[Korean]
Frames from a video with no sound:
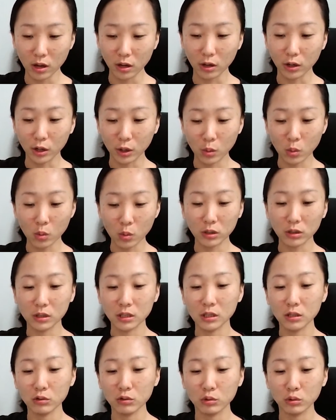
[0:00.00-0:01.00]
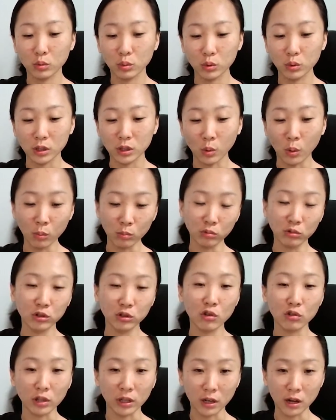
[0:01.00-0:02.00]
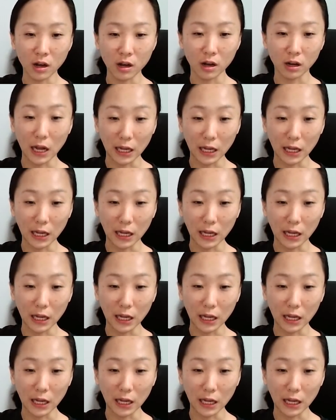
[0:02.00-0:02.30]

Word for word: 그리고 그 친구도 이제 너무 무서우니까